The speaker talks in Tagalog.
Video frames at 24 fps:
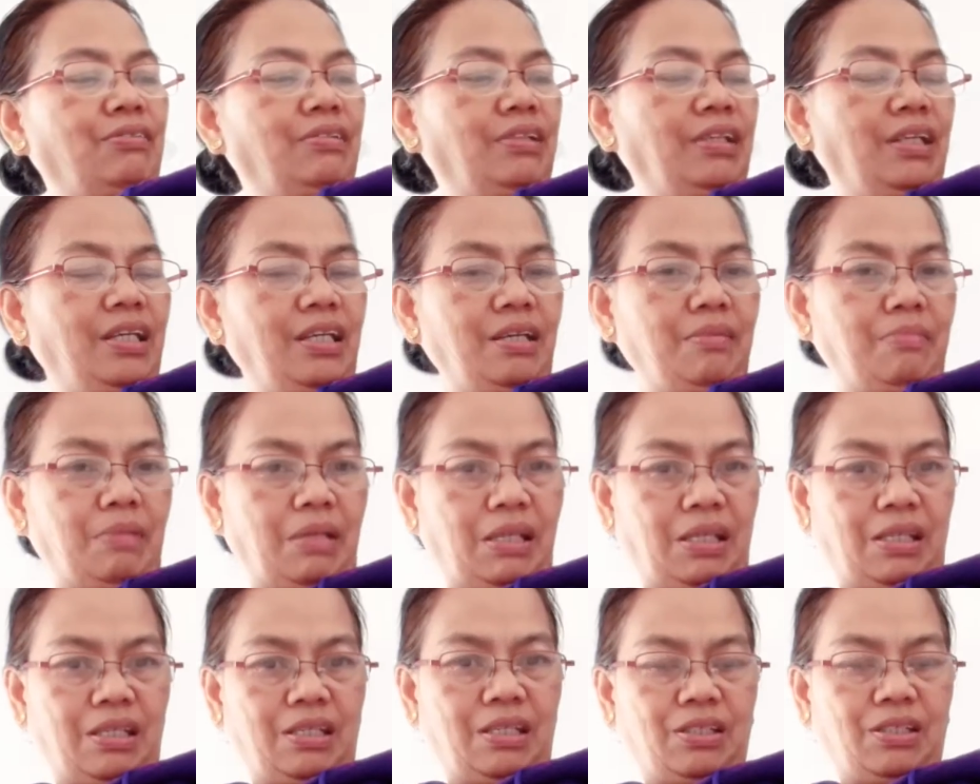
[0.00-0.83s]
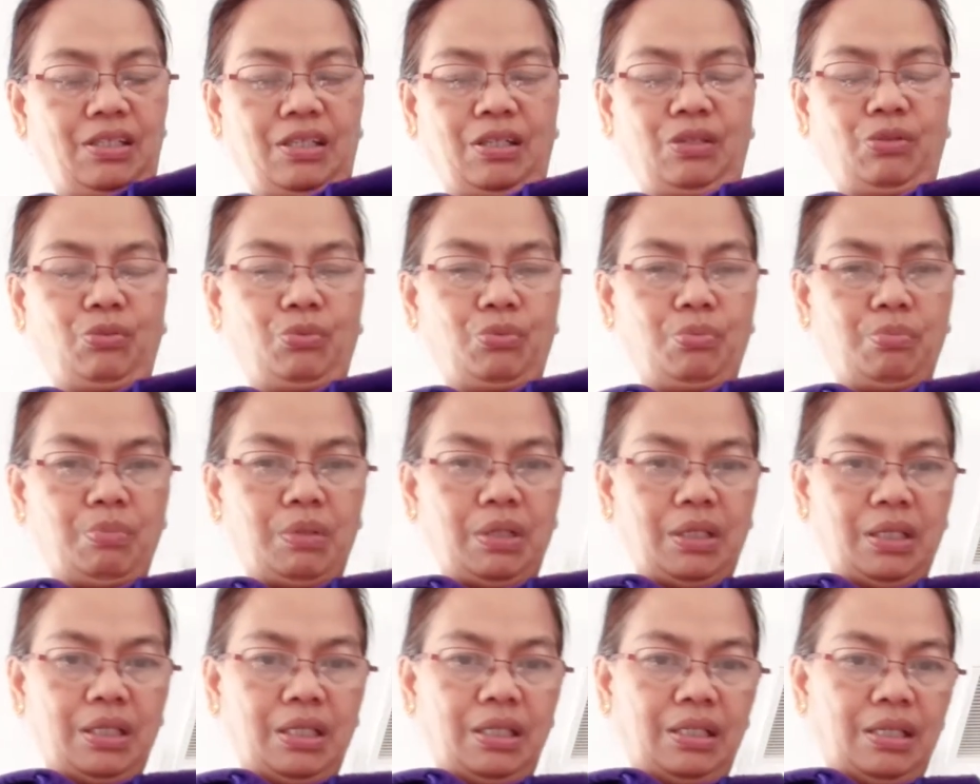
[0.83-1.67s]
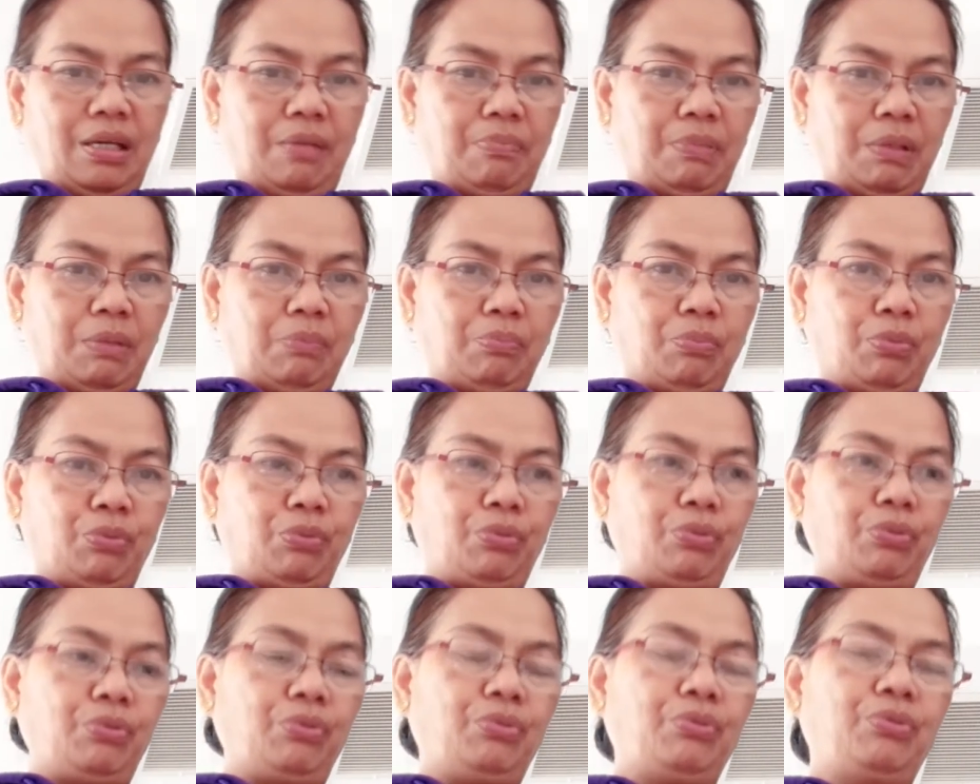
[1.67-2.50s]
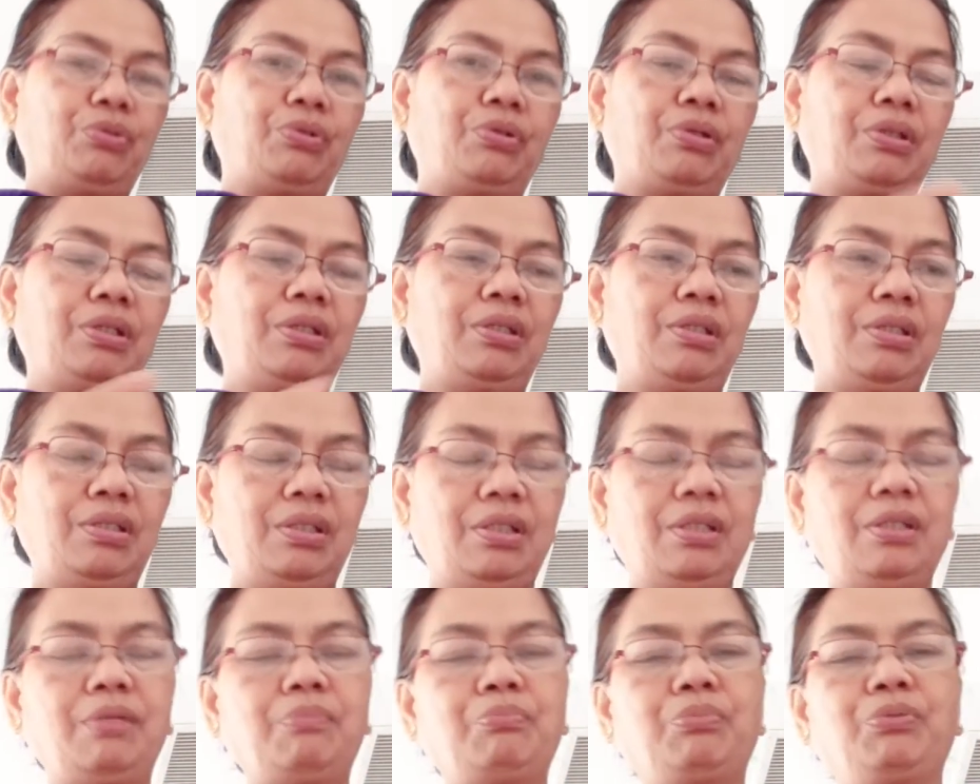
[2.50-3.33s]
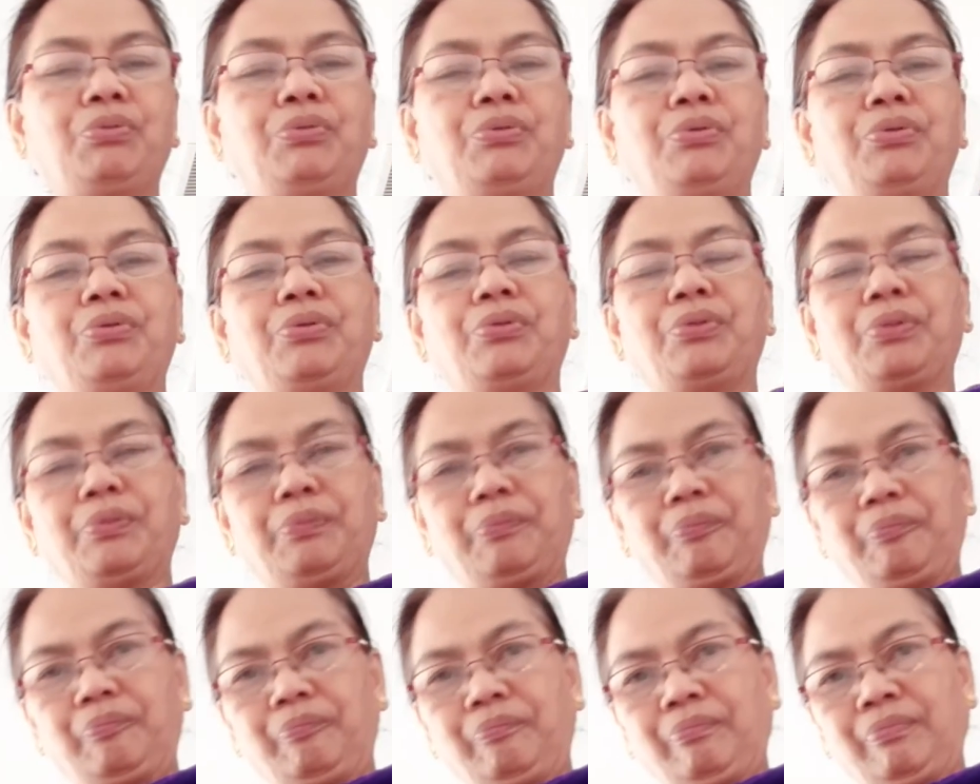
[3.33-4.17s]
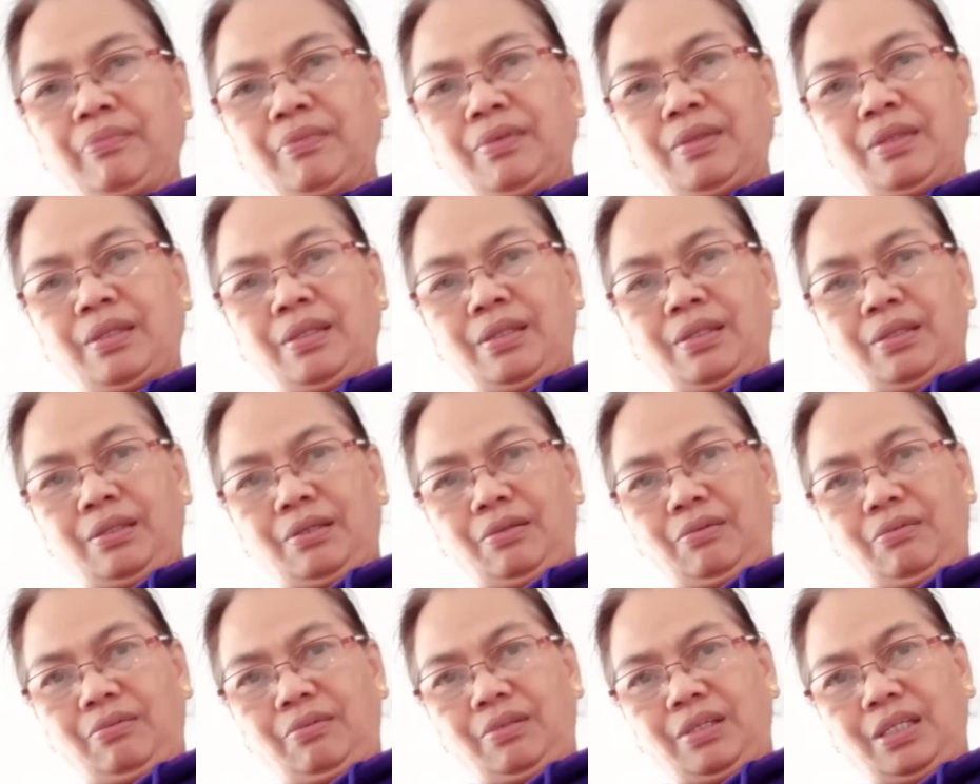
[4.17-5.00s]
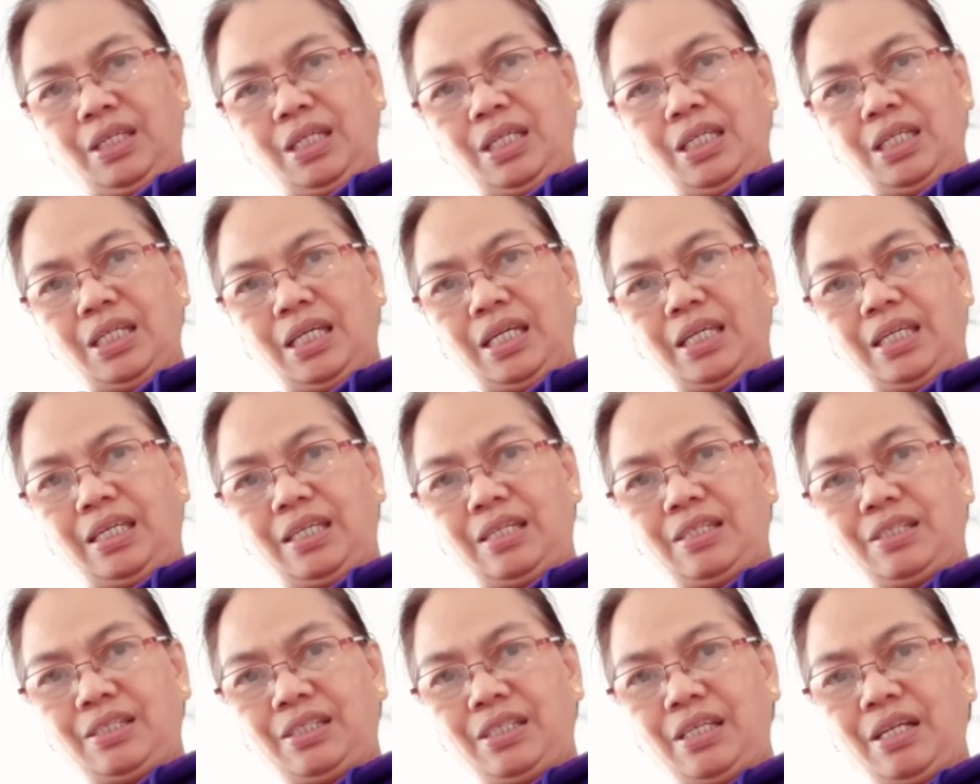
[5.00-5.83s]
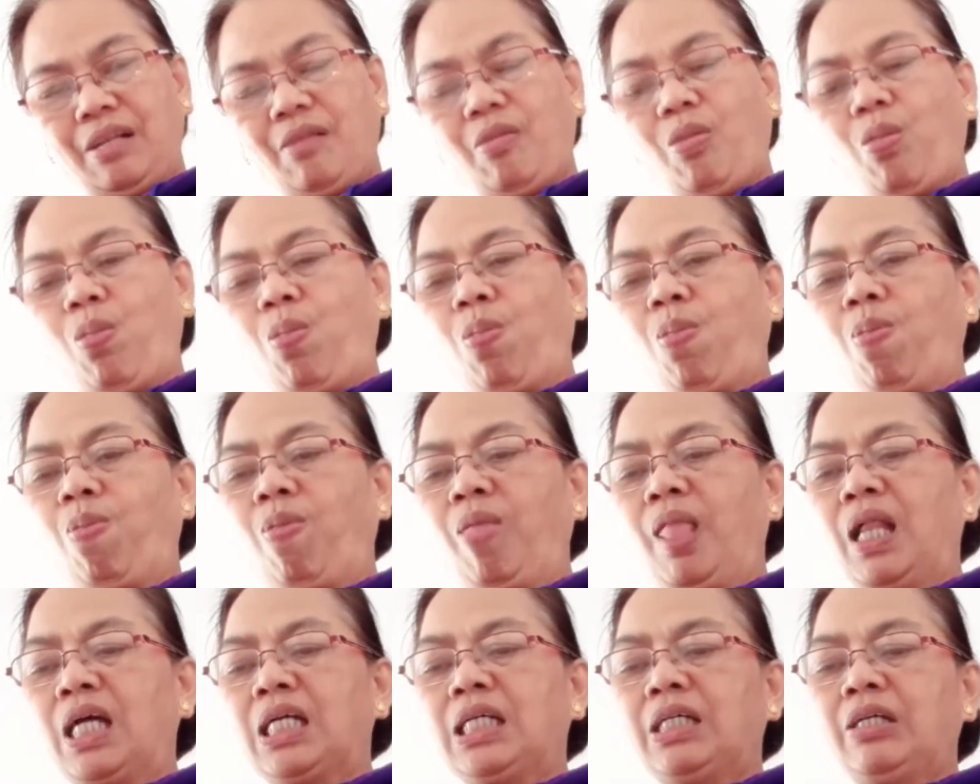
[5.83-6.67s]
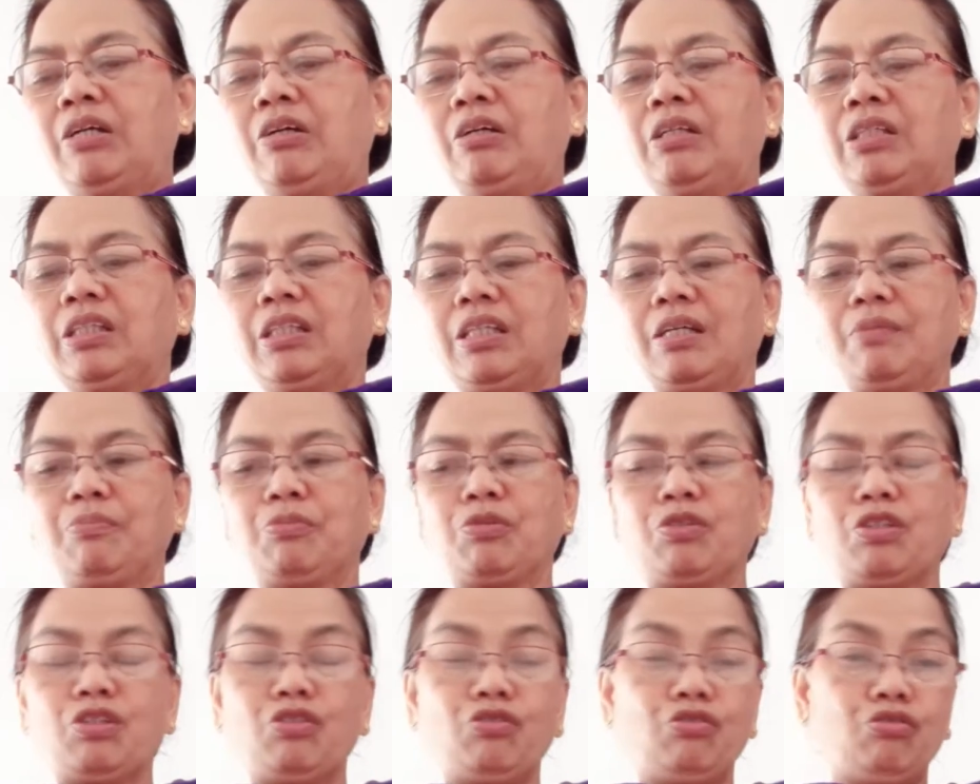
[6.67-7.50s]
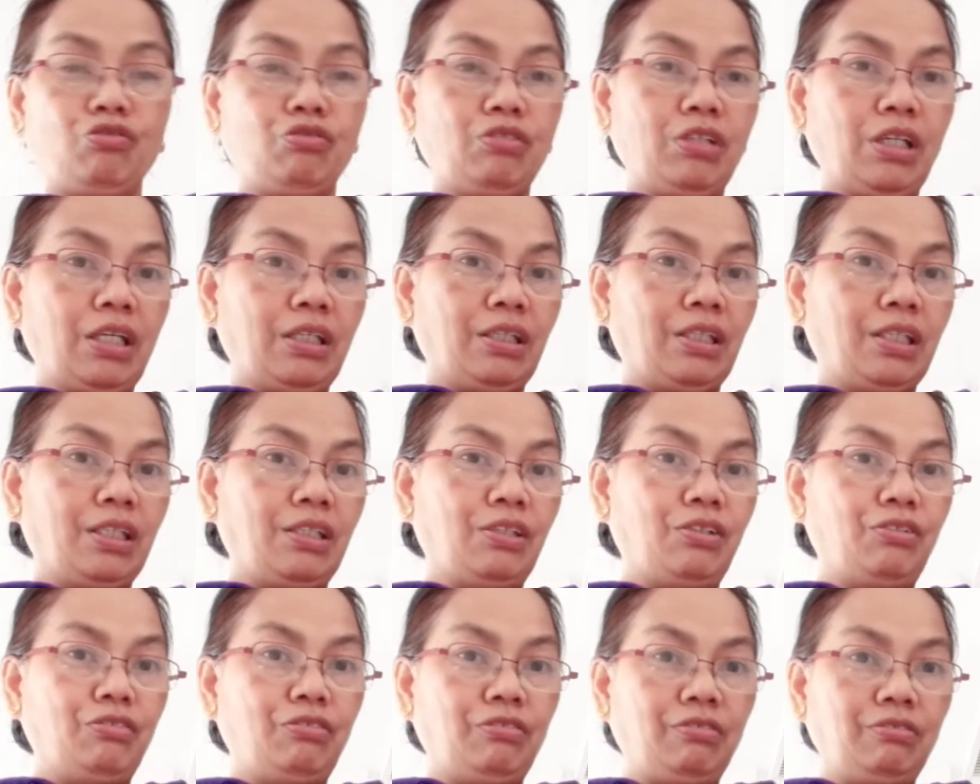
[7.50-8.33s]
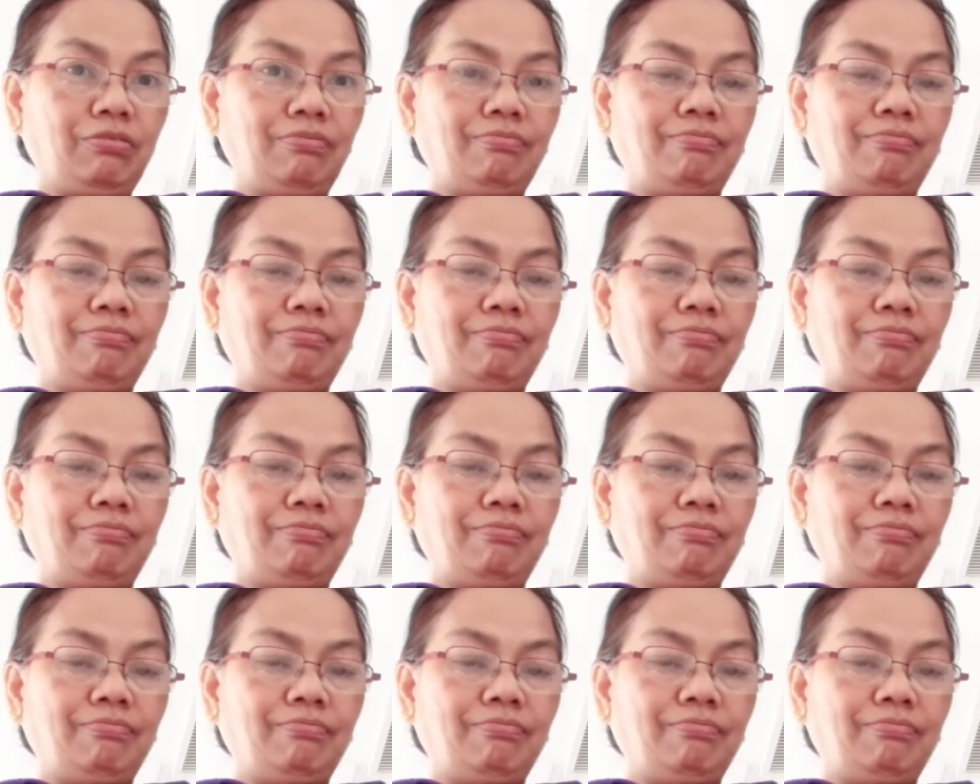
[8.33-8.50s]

Okay, malinis siya na tubig. Dapat puno, hindi siya na puno. Okay, ayan na siya. Tapos, isunod natin yung